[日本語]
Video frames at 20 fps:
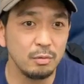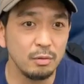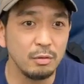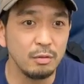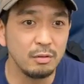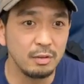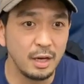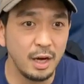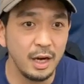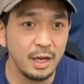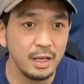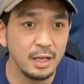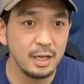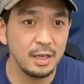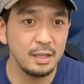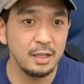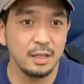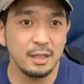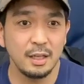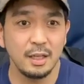うか、や
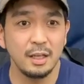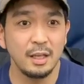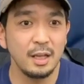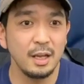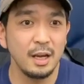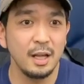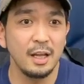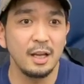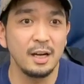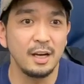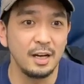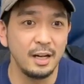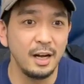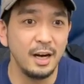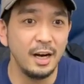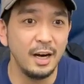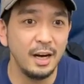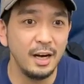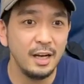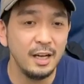らなきゃいけない
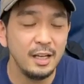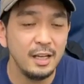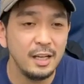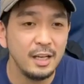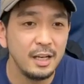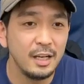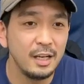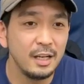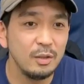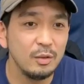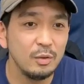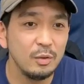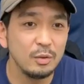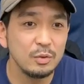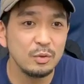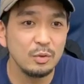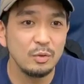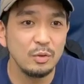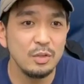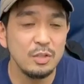から、
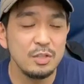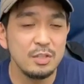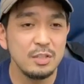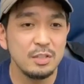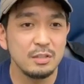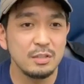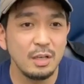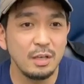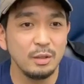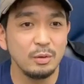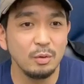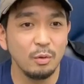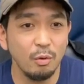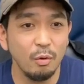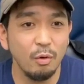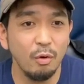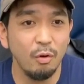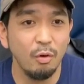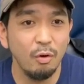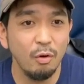その EC サイト
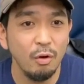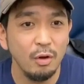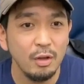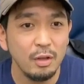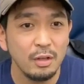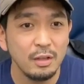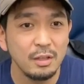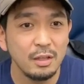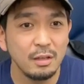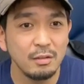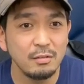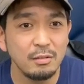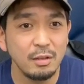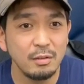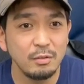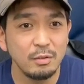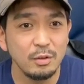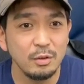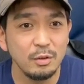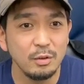をやっ
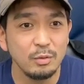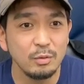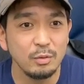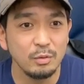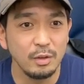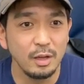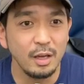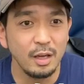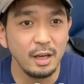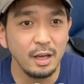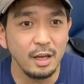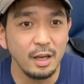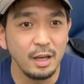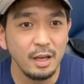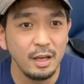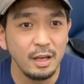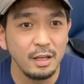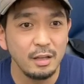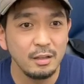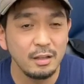たっていう人で、
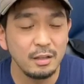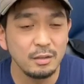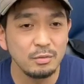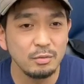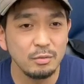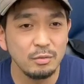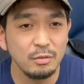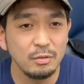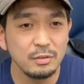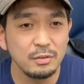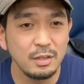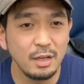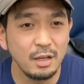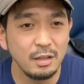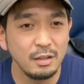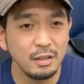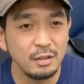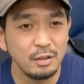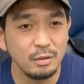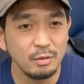なんかその、差が
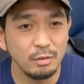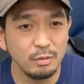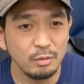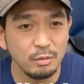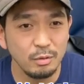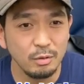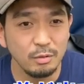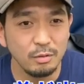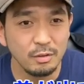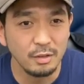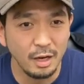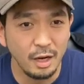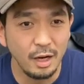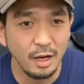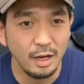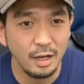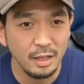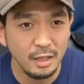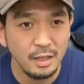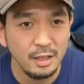出てくるという
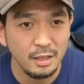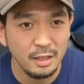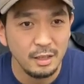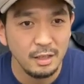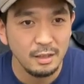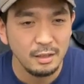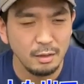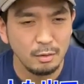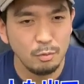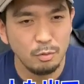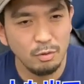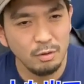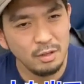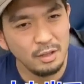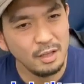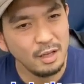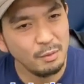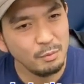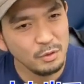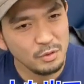か、これで
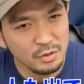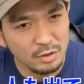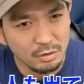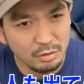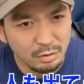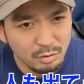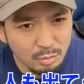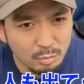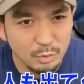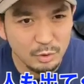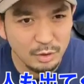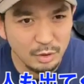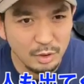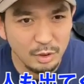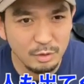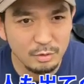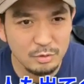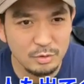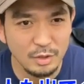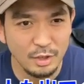やめちゃう人も出
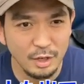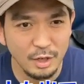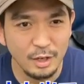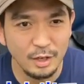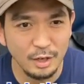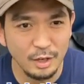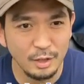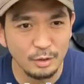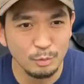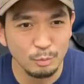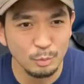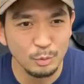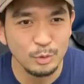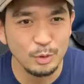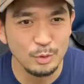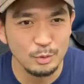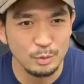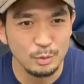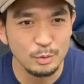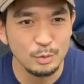てくんじゃないかなと思って
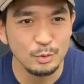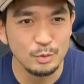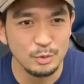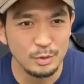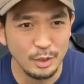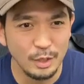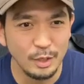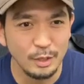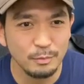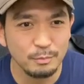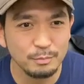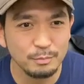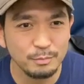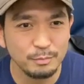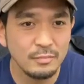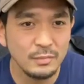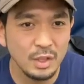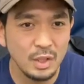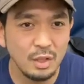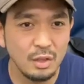るんですよ、正直。
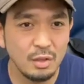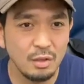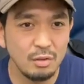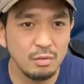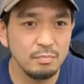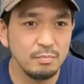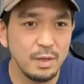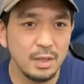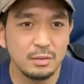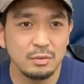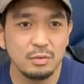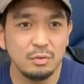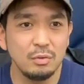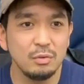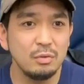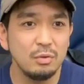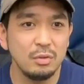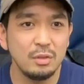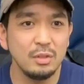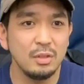結局まあそ
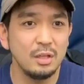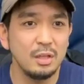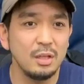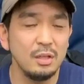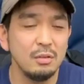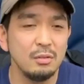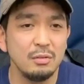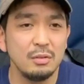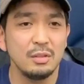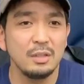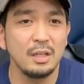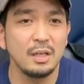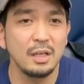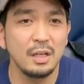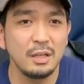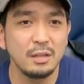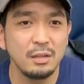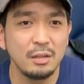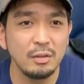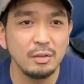の時だけの売り上
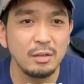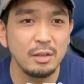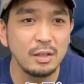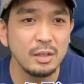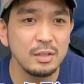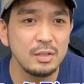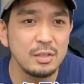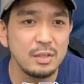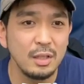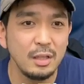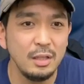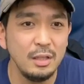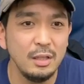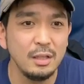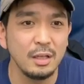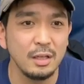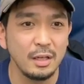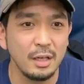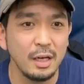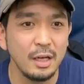げっていう形でいい
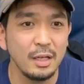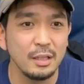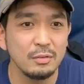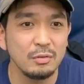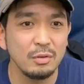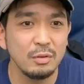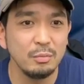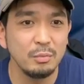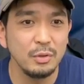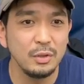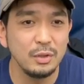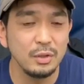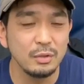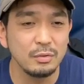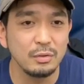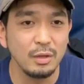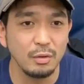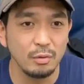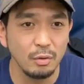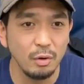ならそれもいいんで
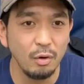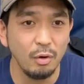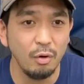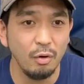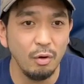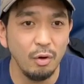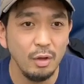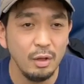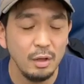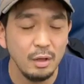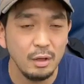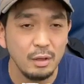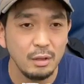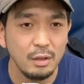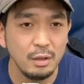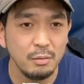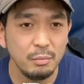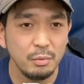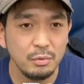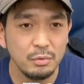すけど、
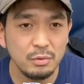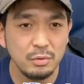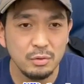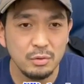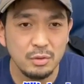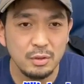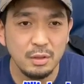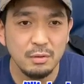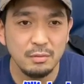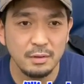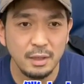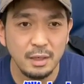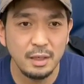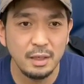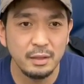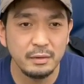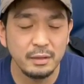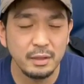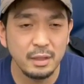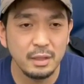なんか僕として
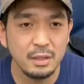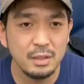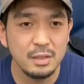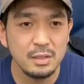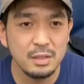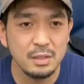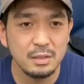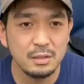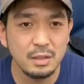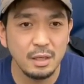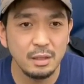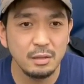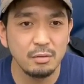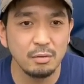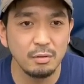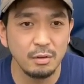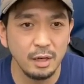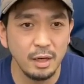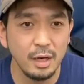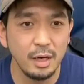はなんか EC
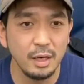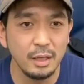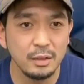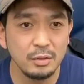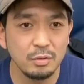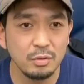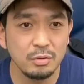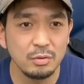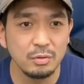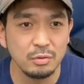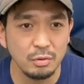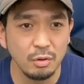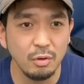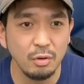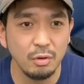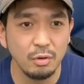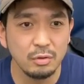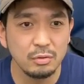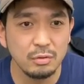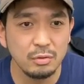サイトが一つ
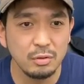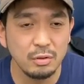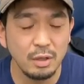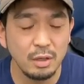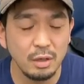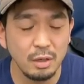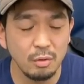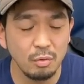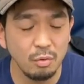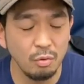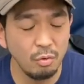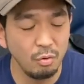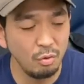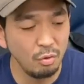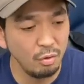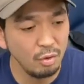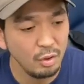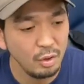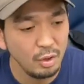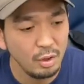のそのなんか
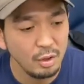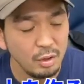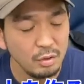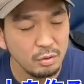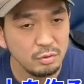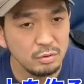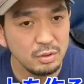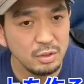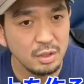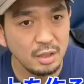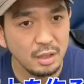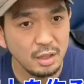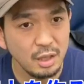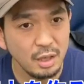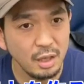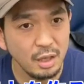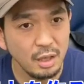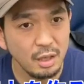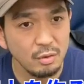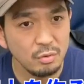こう売り上
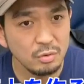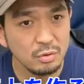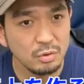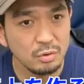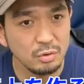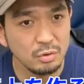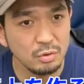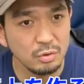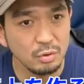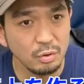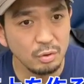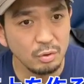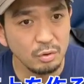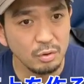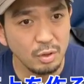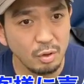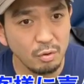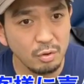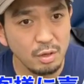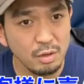げを作るという
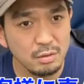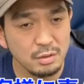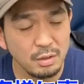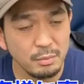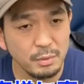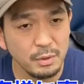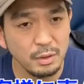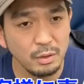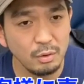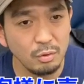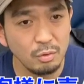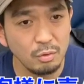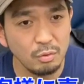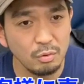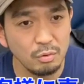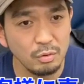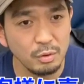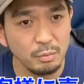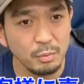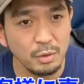かお客様に喜
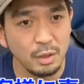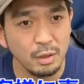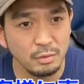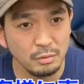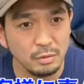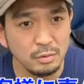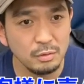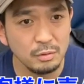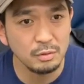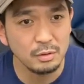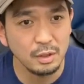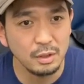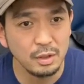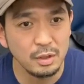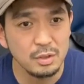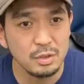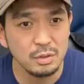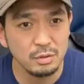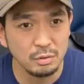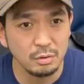んでもらう
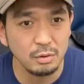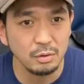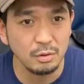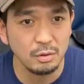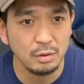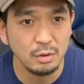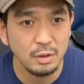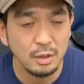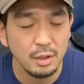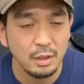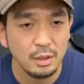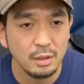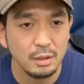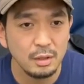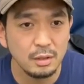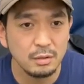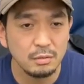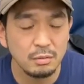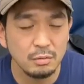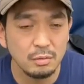形の
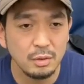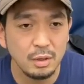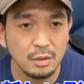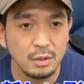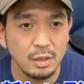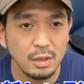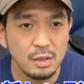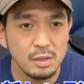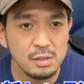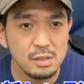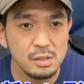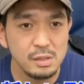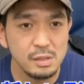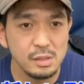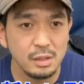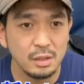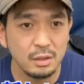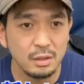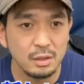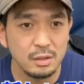なんかその新し
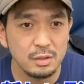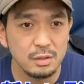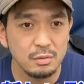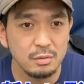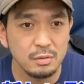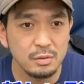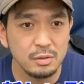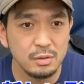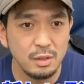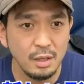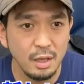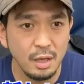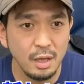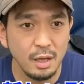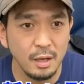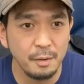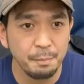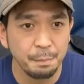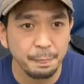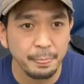い形とし
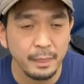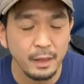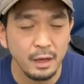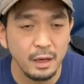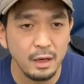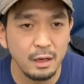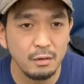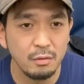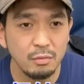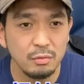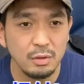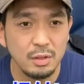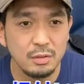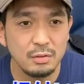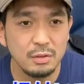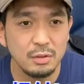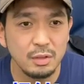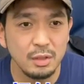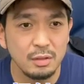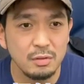て根
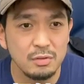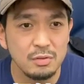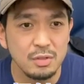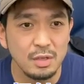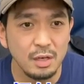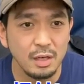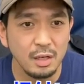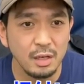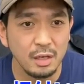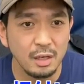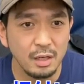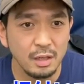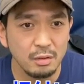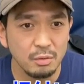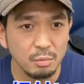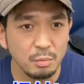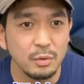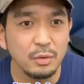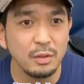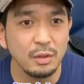付いていくんじゃないかな
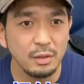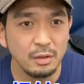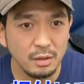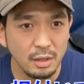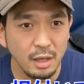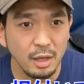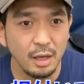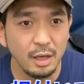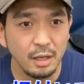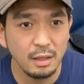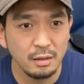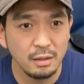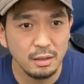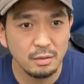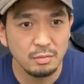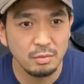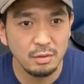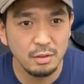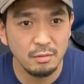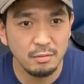と思っていて、で
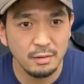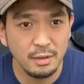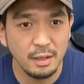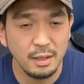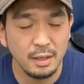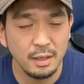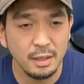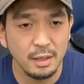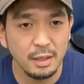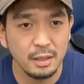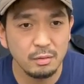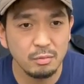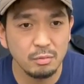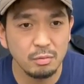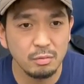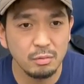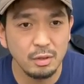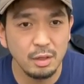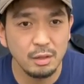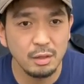それは
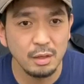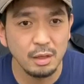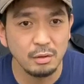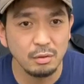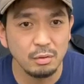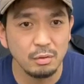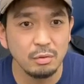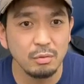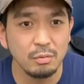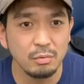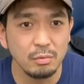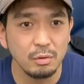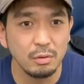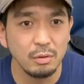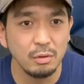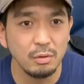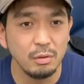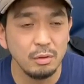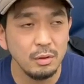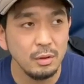なんでかっていう
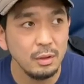と